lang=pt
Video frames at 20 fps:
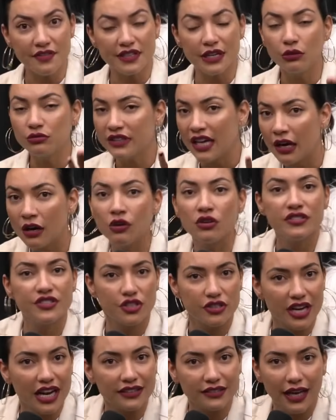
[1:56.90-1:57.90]
não tem
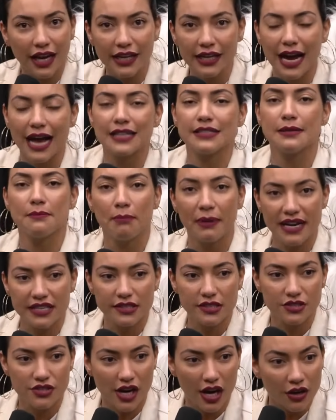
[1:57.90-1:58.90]
ar-condicionado lá em casa.
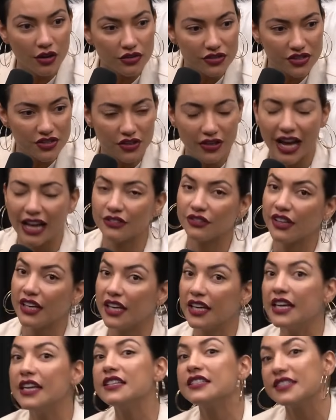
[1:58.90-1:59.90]
Empresas de ar-condicionado que
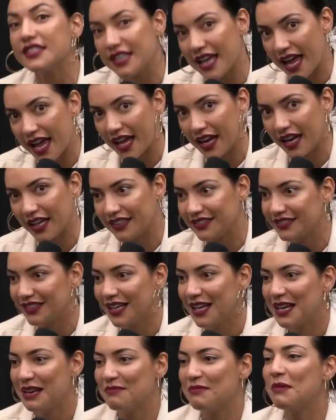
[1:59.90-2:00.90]
quiserem
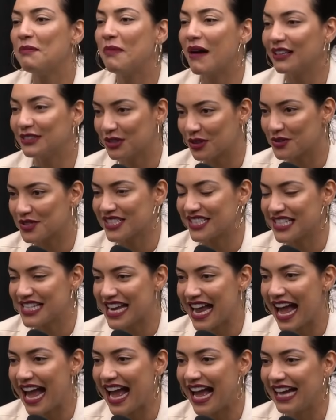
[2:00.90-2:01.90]
me
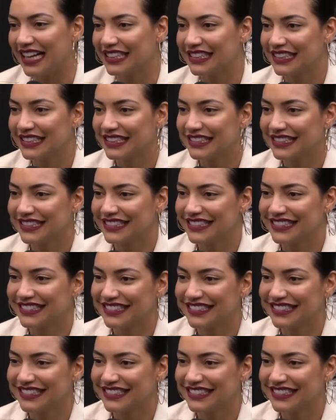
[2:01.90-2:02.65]
patrocinar. Ah, eu já tive que